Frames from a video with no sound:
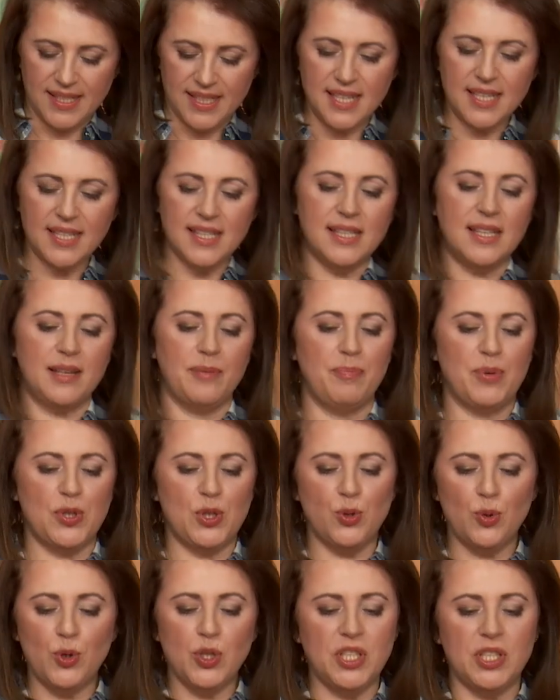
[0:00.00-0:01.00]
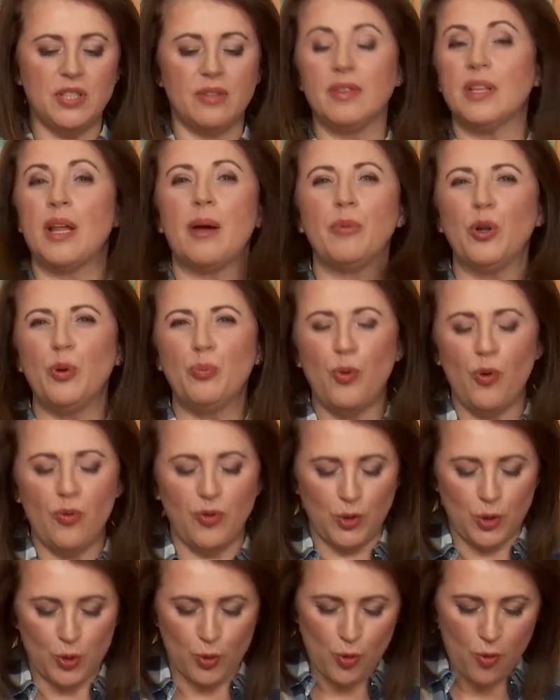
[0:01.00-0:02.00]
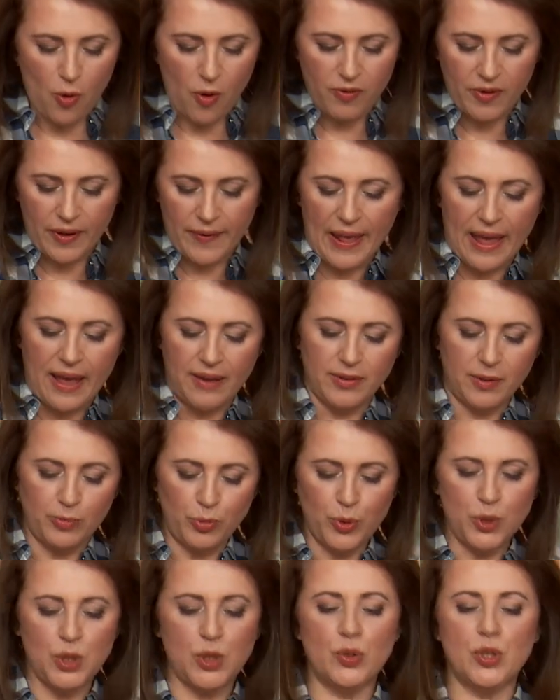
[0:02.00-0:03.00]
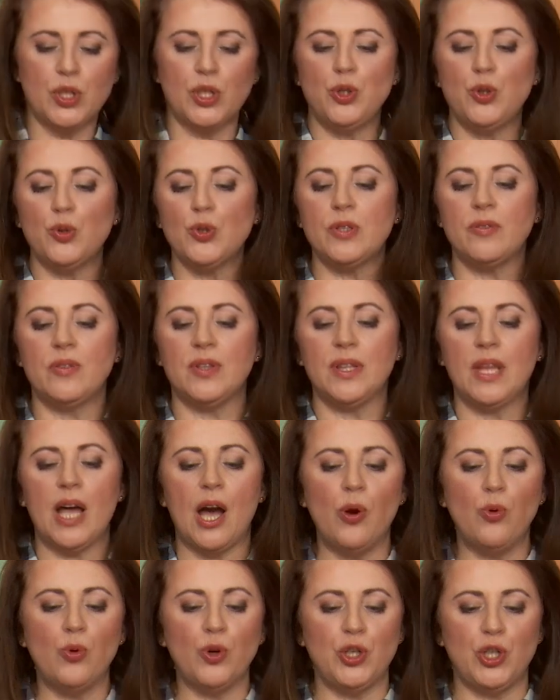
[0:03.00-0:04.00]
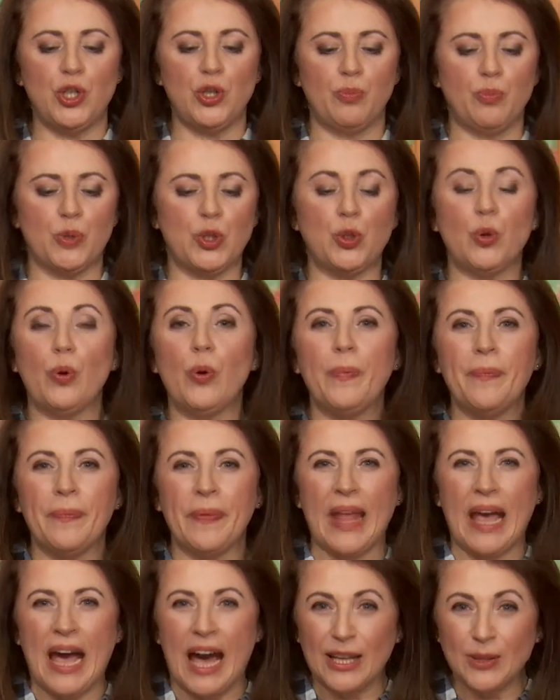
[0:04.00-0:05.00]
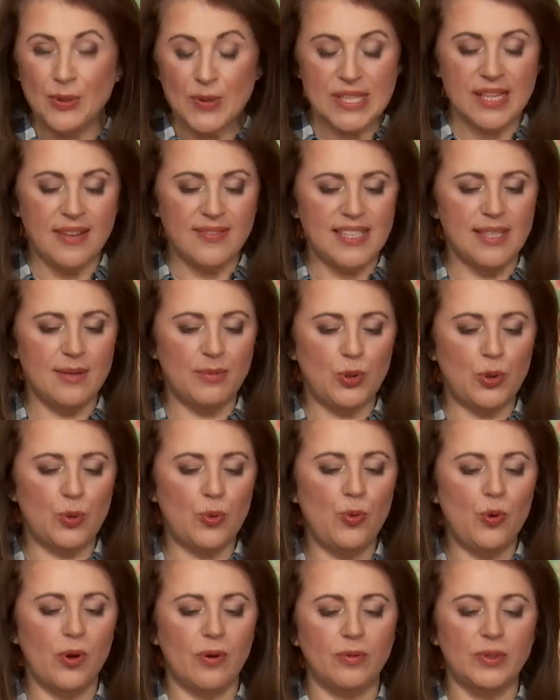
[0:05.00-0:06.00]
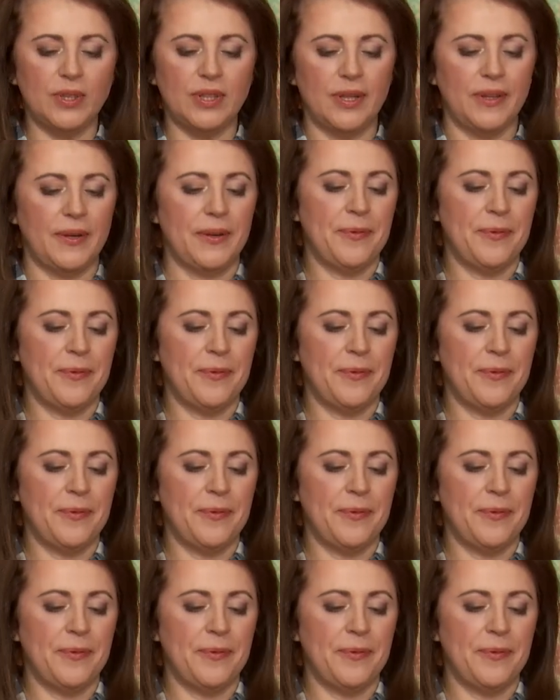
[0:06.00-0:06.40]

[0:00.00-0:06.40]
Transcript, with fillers: тесто песочного, там любого другого, вы будете уже чувствовать на ощупь, что оно совсем другое. Вот